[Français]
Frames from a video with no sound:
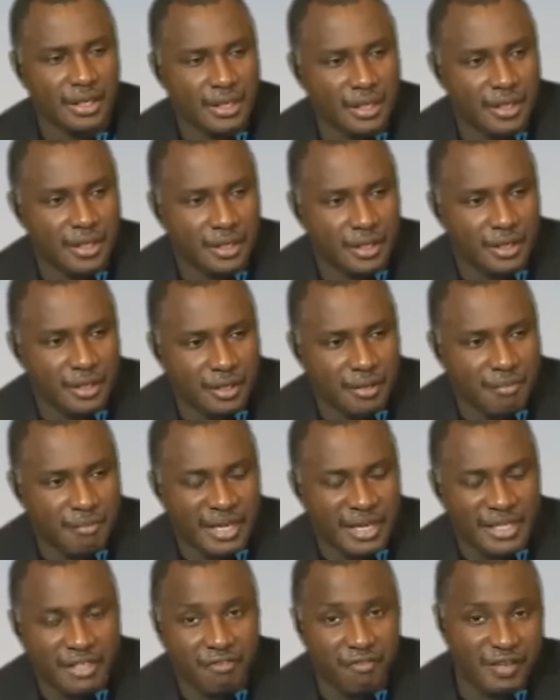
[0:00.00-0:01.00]
euh,
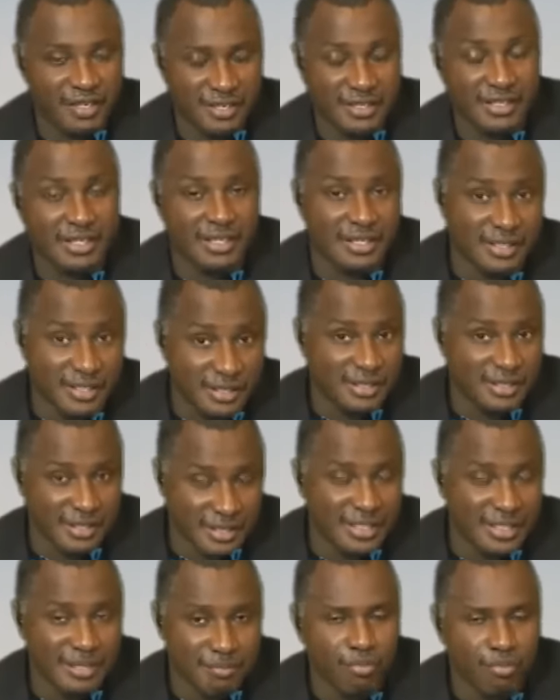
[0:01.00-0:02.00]
manifestent et c'est
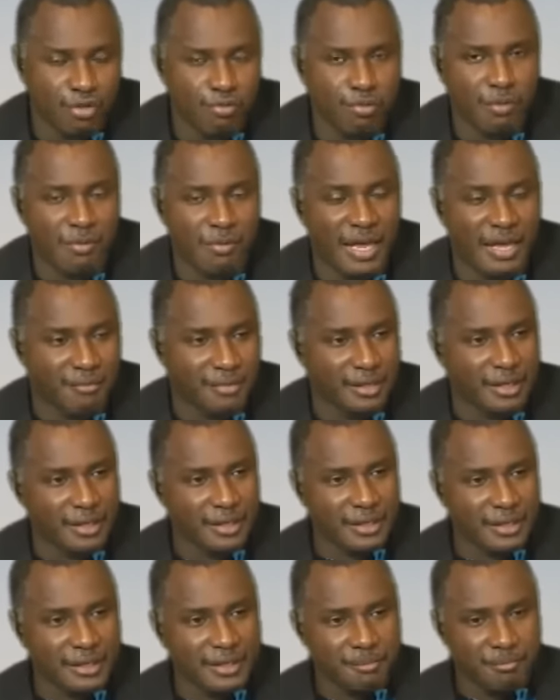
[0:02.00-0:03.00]
ce qui pose problème.
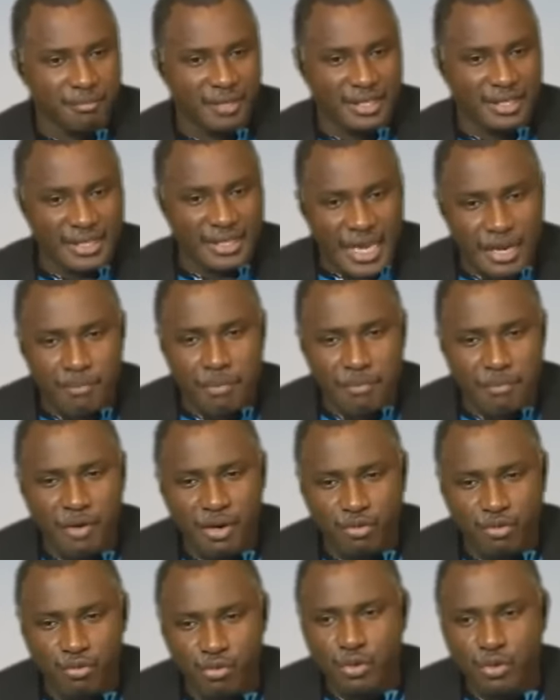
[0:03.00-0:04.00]
Dès le
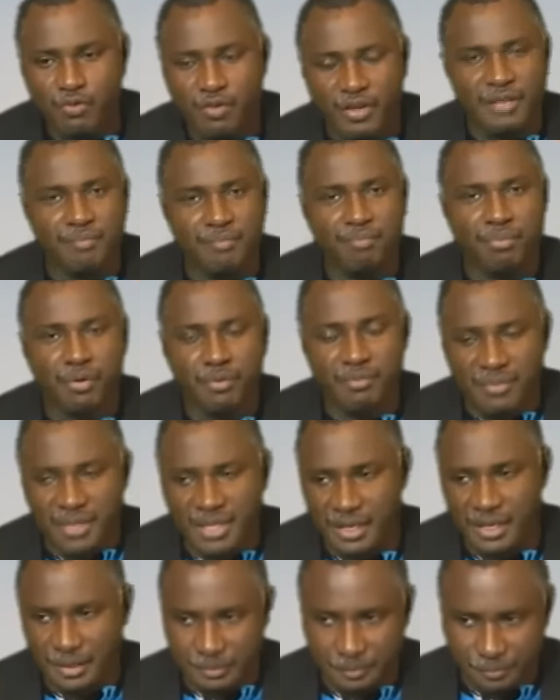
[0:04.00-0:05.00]
moment où tu veux être
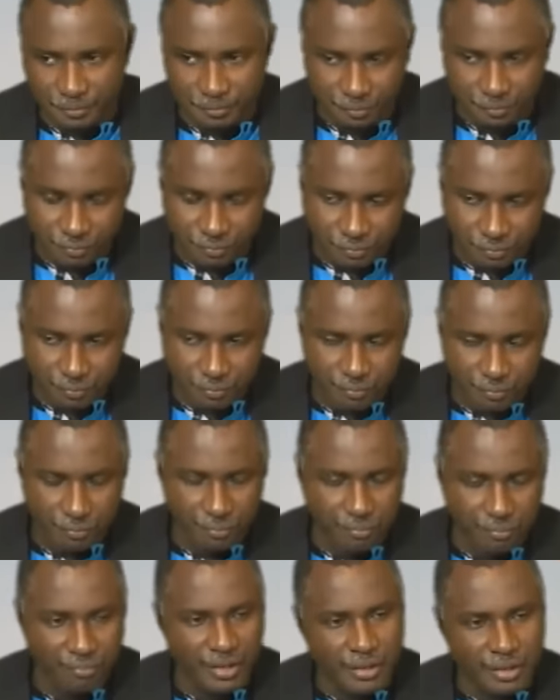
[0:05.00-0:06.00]
premier,
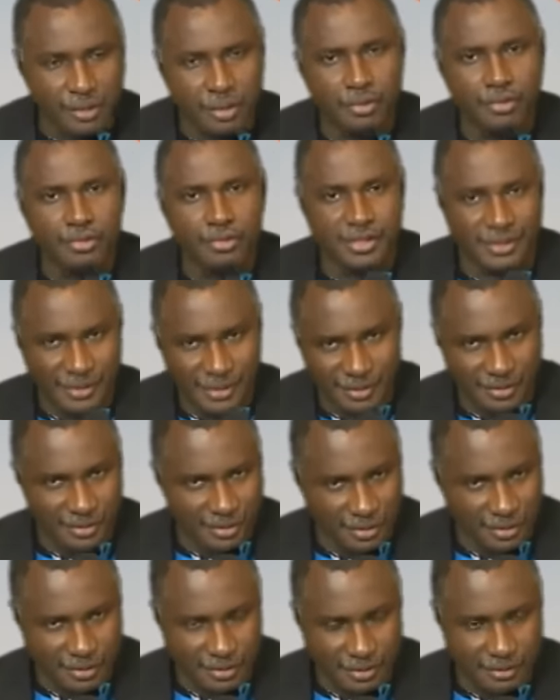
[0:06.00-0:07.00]
dans le
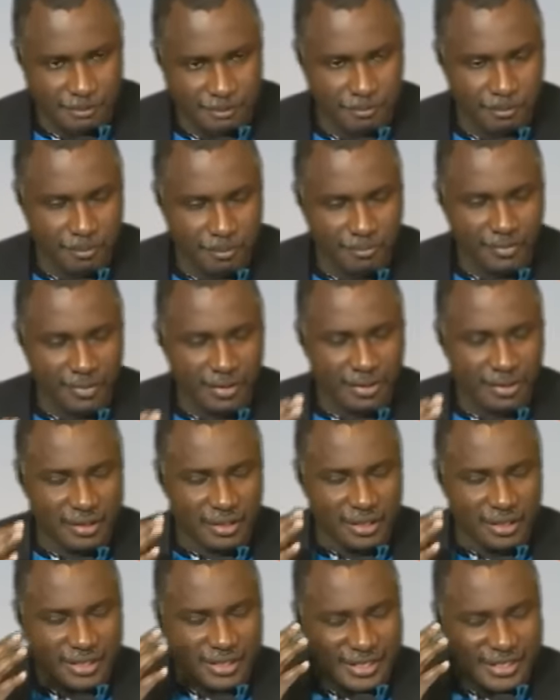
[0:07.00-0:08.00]
sens
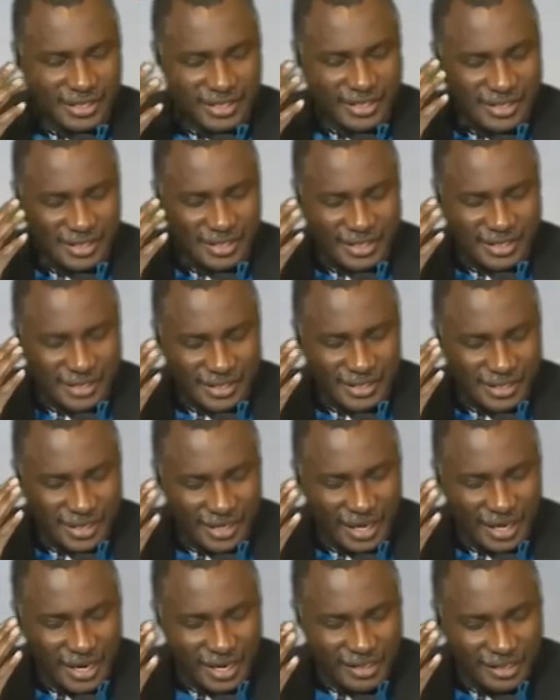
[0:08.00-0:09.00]
c'est
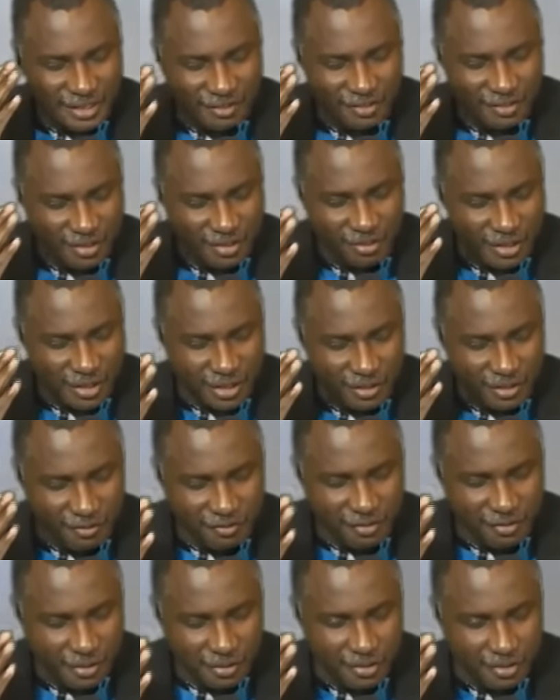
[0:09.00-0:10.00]
là la difficulté en
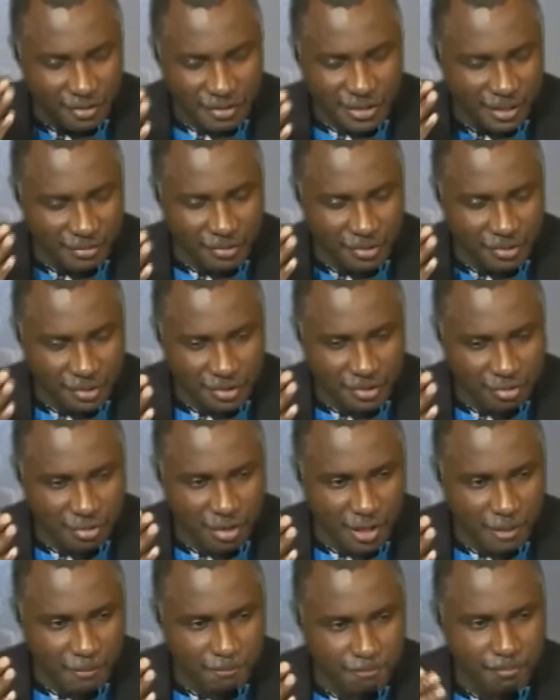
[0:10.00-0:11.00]
fait de ce thème de ce
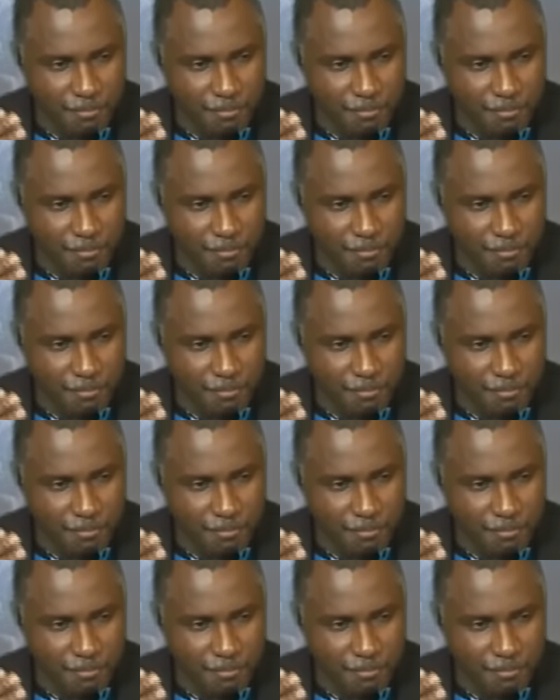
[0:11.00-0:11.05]
soir.